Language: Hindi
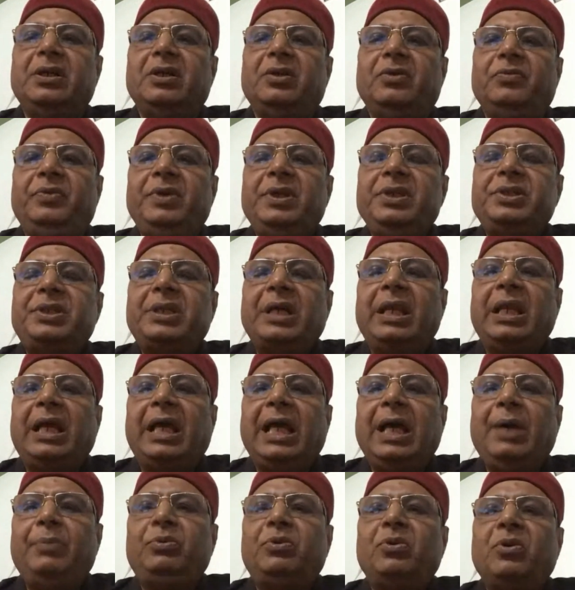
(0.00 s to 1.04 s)
वी शेल
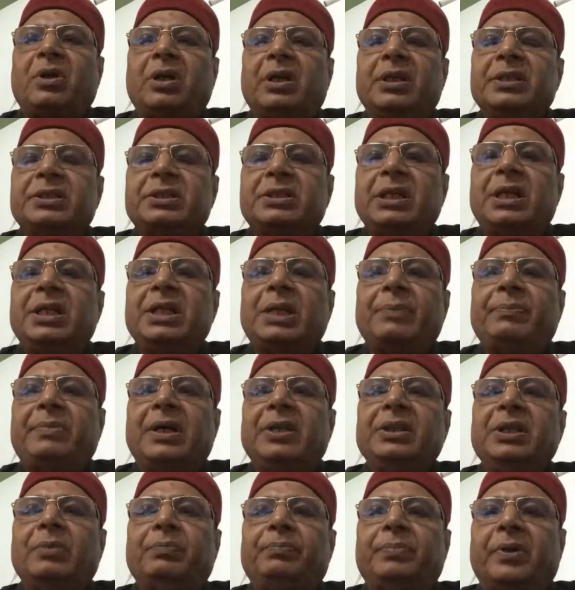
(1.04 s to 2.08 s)
हैव टू कंसल्ट
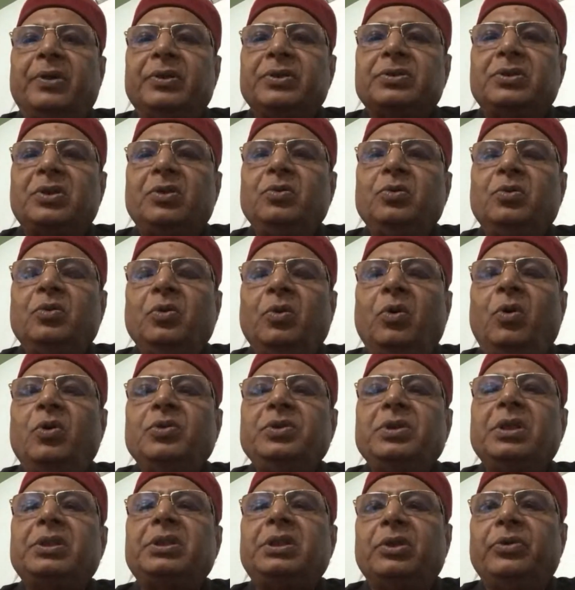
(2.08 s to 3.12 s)
अपॉन द पर्सन हु नोज
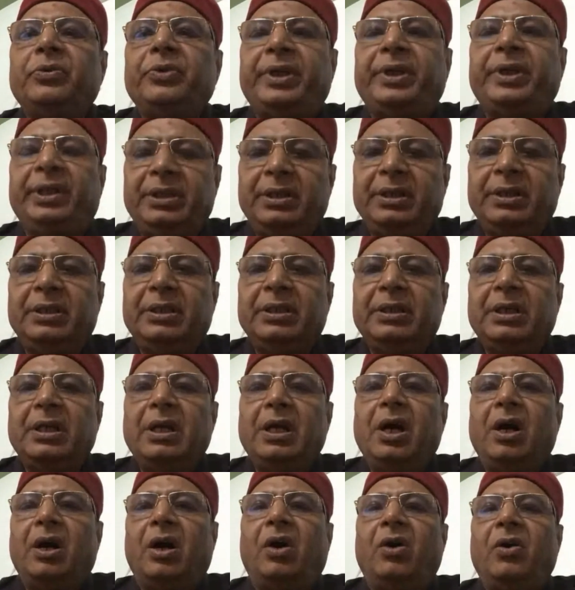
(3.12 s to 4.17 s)
द थ्योरी
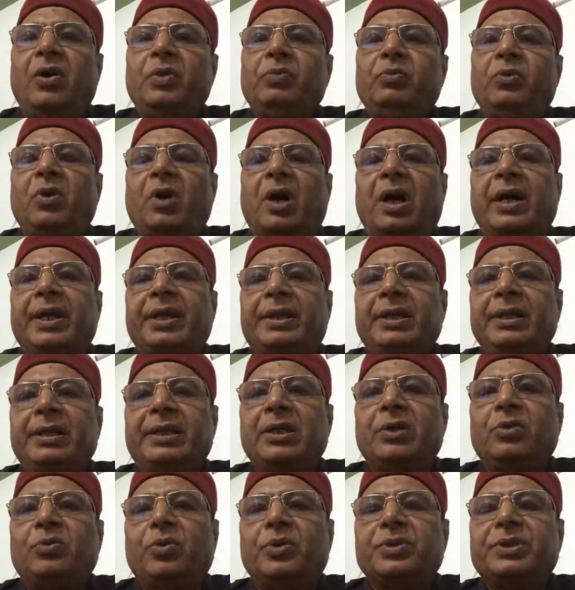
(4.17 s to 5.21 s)
और वो
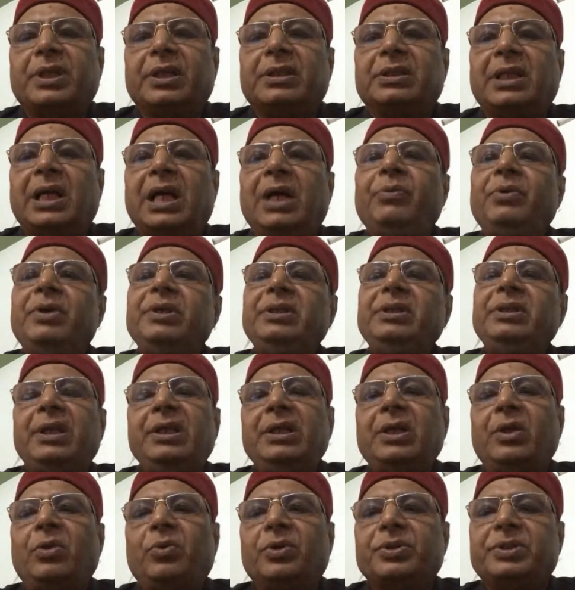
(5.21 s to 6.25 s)
आर्किटेक्ट हो सकता है वो
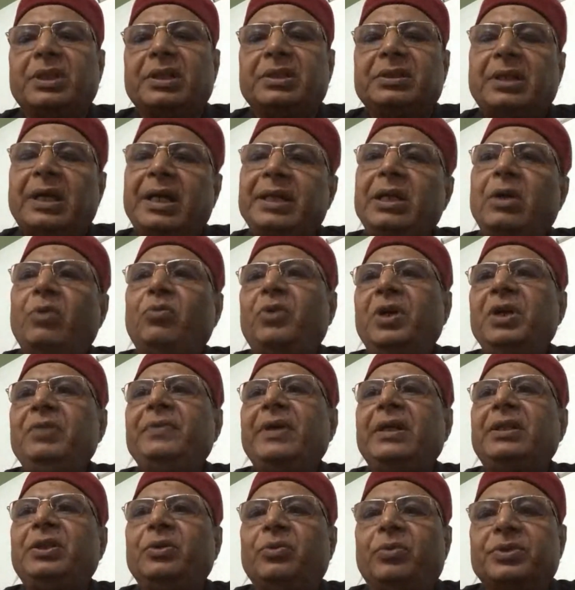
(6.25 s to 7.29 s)
इंजीनियर हो सकता है या कोई
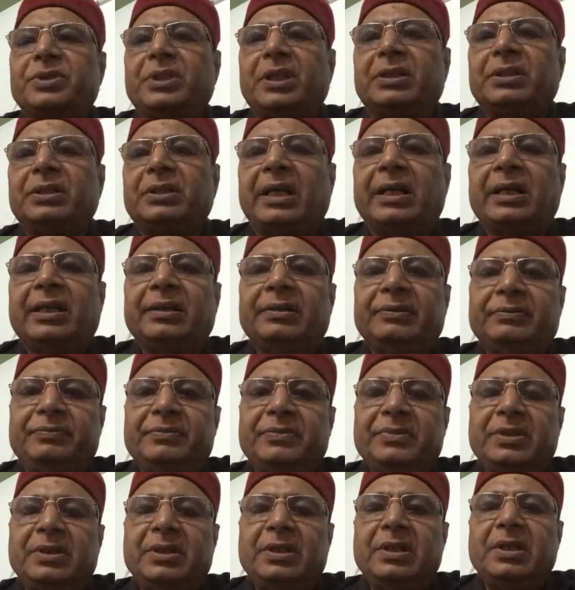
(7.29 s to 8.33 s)
व्यक्ति हो सकता है
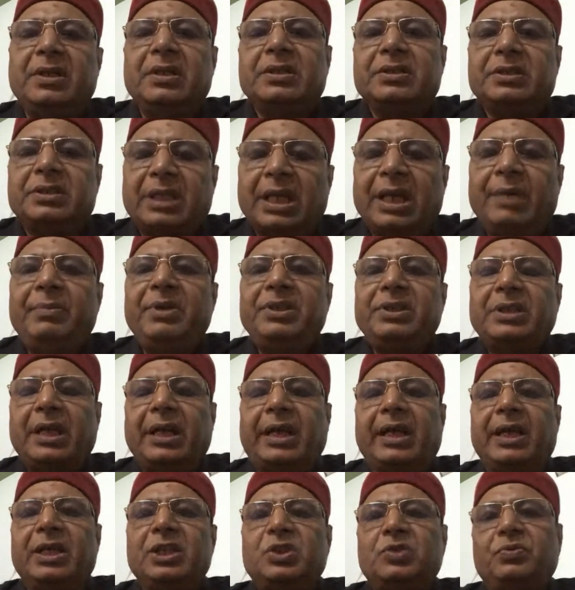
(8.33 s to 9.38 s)
सेम इज द
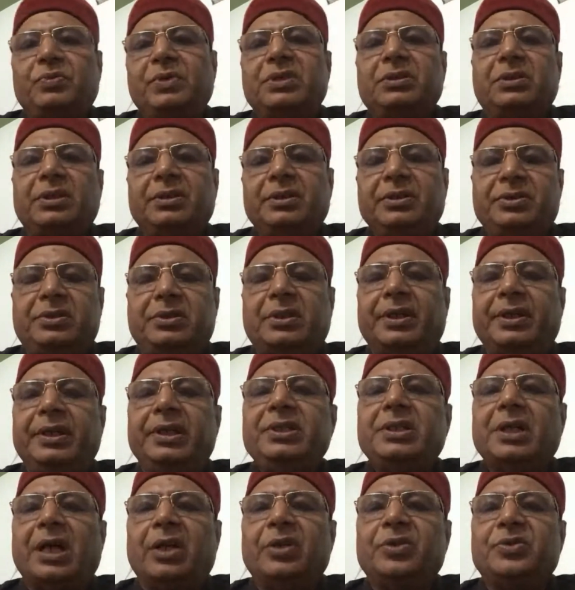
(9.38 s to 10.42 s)
केस विथ
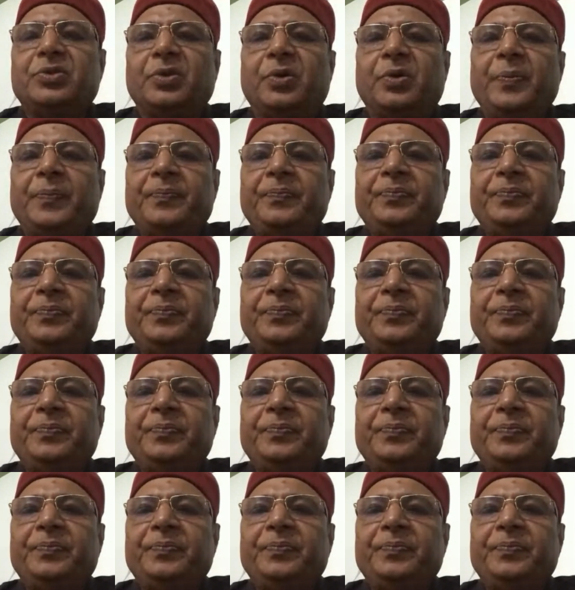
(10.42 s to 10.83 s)
स्टडीज आल्सो